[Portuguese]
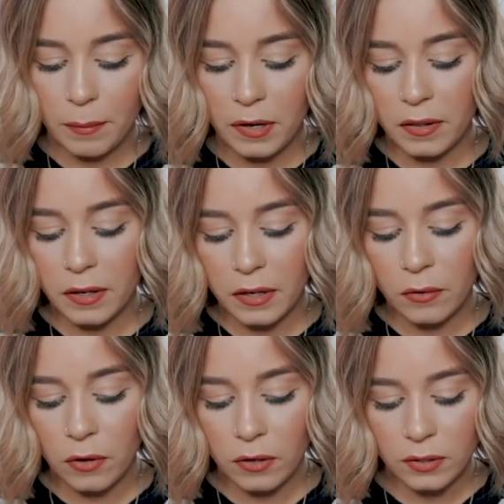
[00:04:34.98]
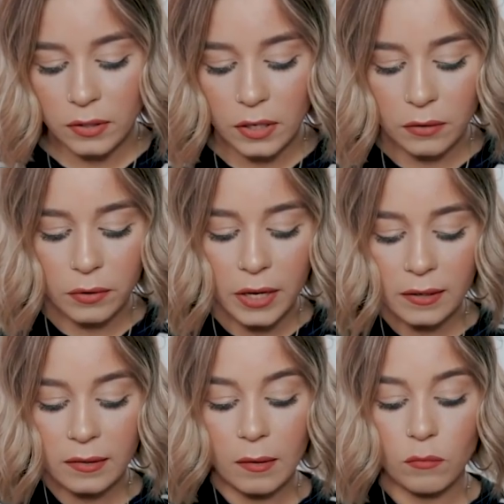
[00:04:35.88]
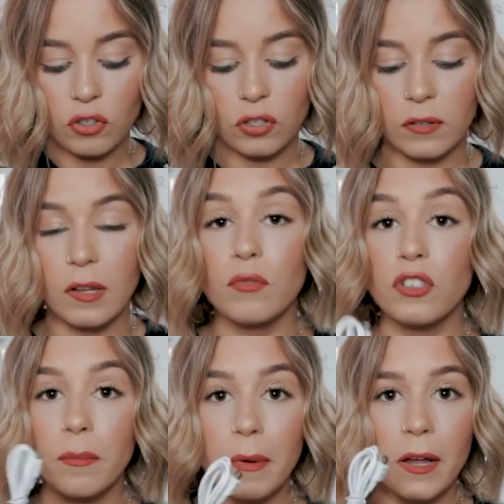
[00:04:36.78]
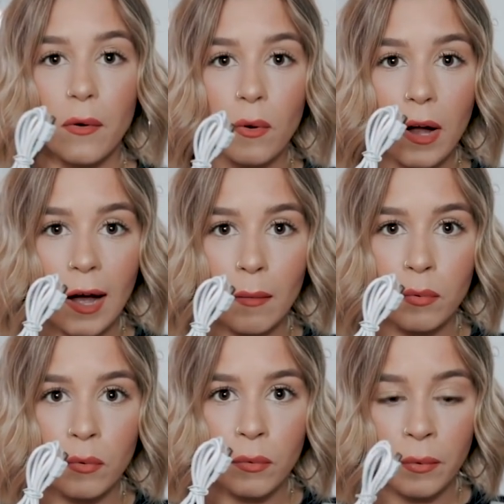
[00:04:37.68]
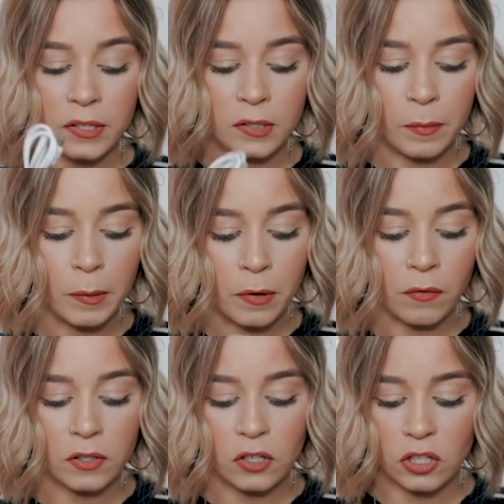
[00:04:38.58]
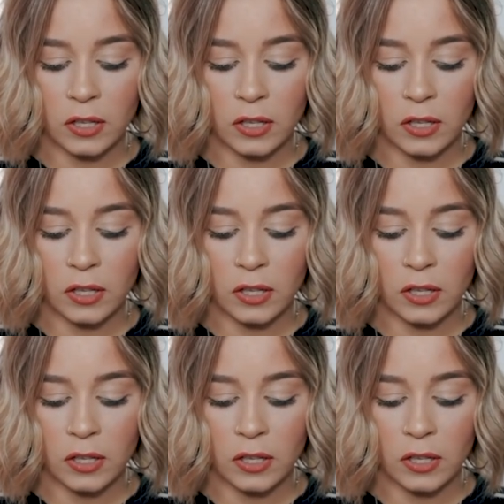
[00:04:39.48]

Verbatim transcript: Abrindo aqui o nosso kit, o que é que temos? Temos também o cabo USB para vocês